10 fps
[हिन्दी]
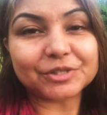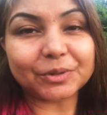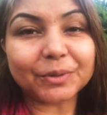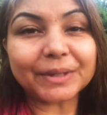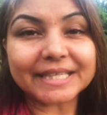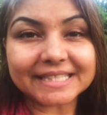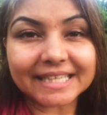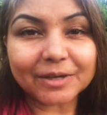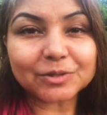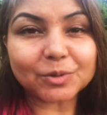सो
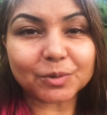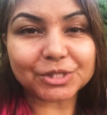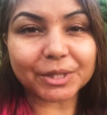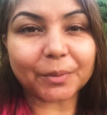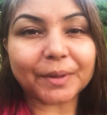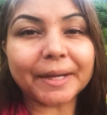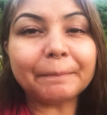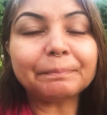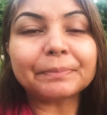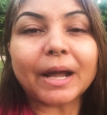इसी को सोचते हुए
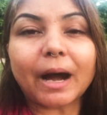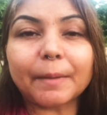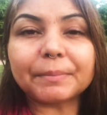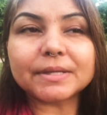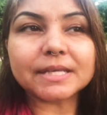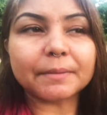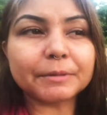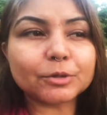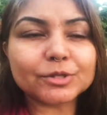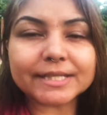आपके
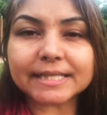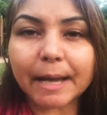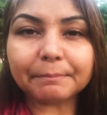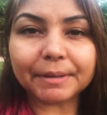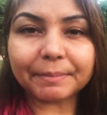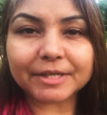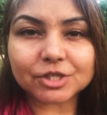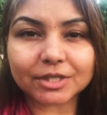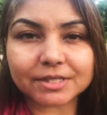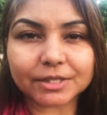सामने कुछ एग्जाम्पल पेश
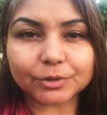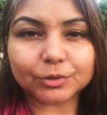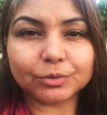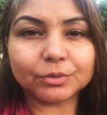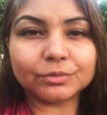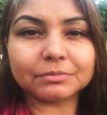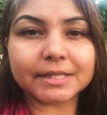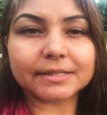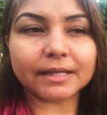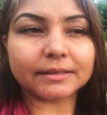कर सकती हूँ
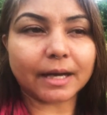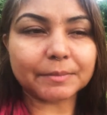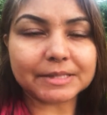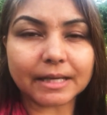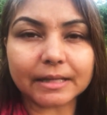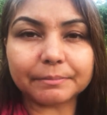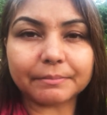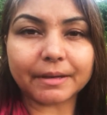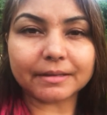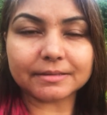जैसे अदाम
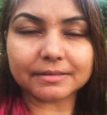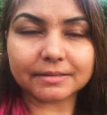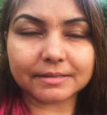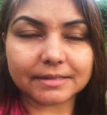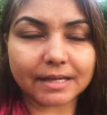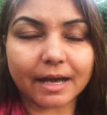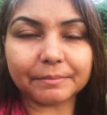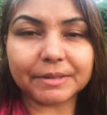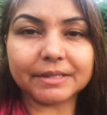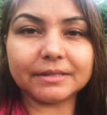
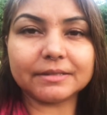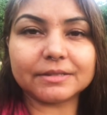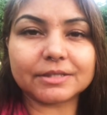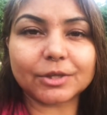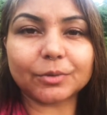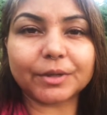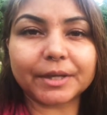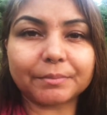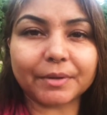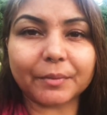असनामी जिन्होंने
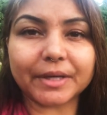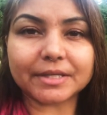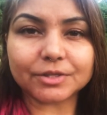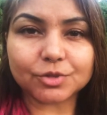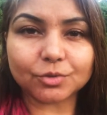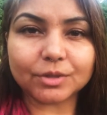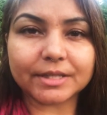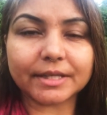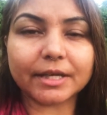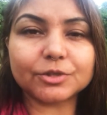अपना वेट कंट्रोल
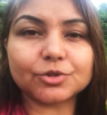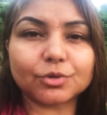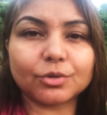किया जो